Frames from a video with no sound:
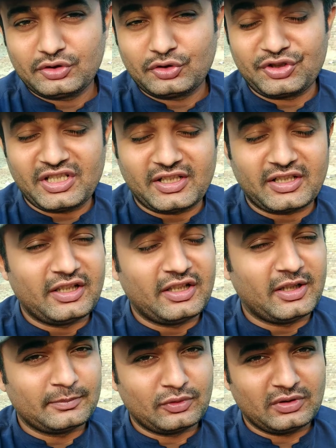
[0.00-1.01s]
यार
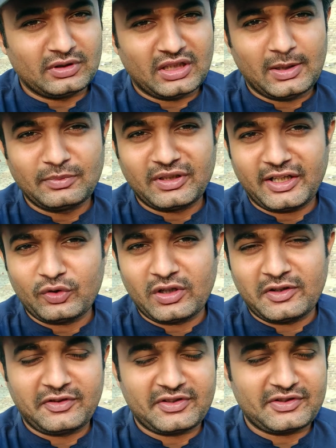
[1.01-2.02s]
अल्हम्दुलिल्लाह हम खैर
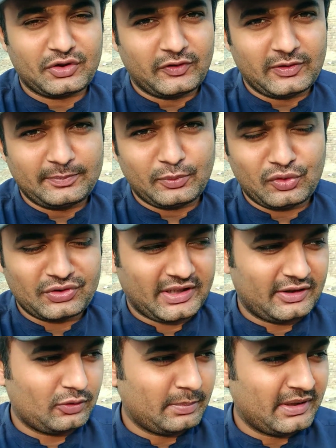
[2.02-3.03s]
ऑफिस से ऑफिस पहुंच आए
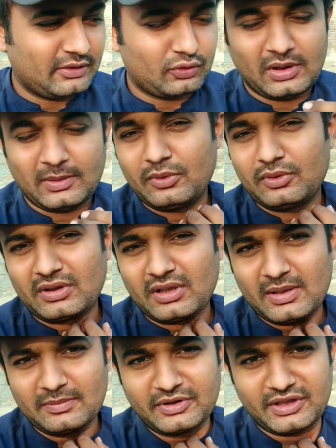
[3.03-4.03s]
तो मैंने थोड़ा बहुत
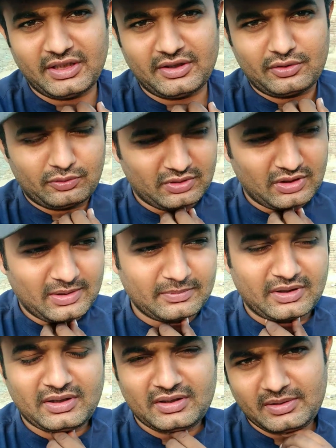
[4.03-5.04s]
काम किया जो काम
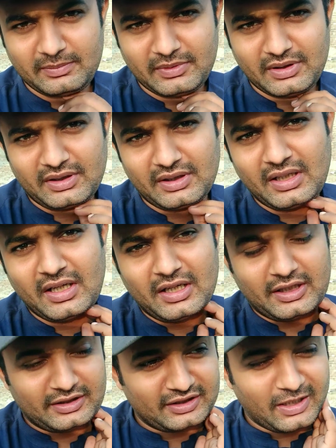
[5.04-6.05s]
करना था अभी
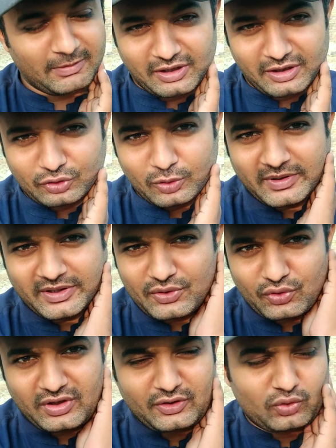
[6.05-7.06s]
टाइम एक दो बज
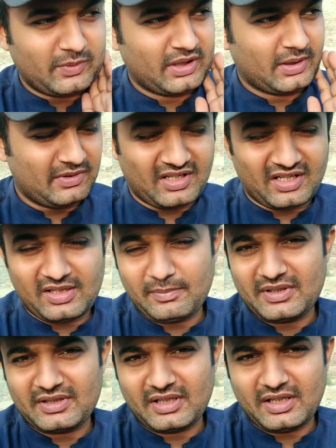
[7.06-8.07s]
चुके हैं तो मैंने अभी जाना है
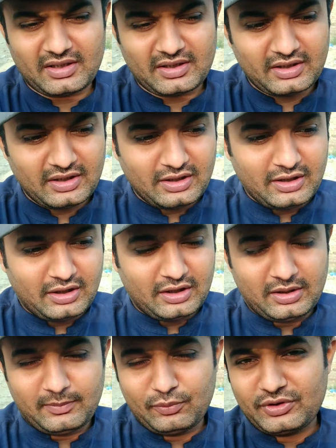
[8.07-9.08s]
बाज़ार
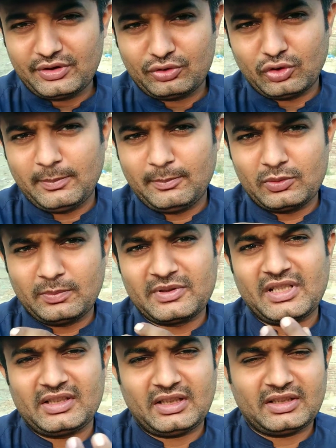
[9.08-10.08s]
आ, मुझे थोड़ा बहुत
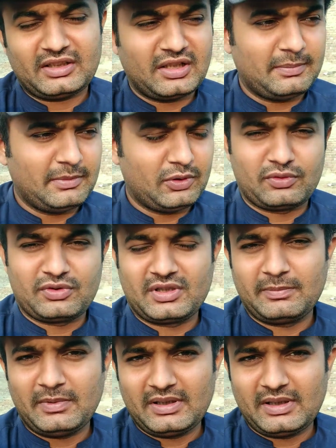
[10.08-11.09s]
पता गया काम है और उसके
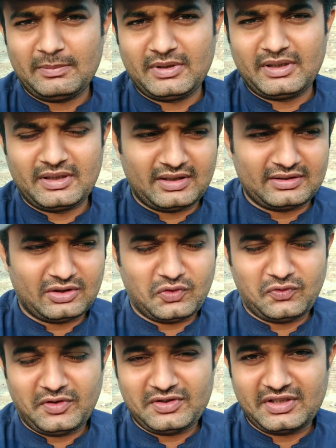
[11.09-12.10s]
बाद हमने नादा
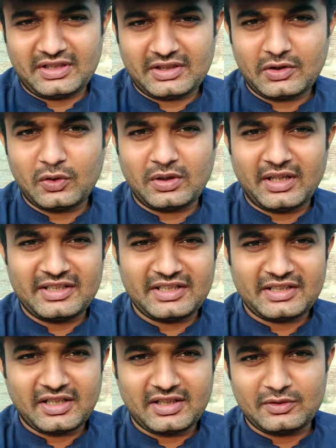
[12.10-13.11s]
ऑफिस से एक और आईडी
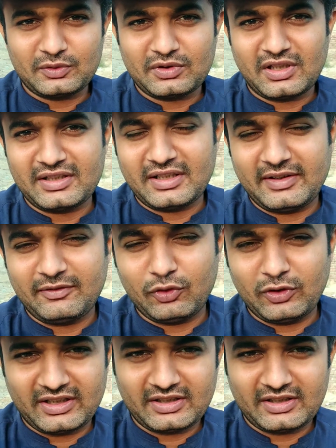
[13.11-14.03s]
कार्ड उठाना है वो एक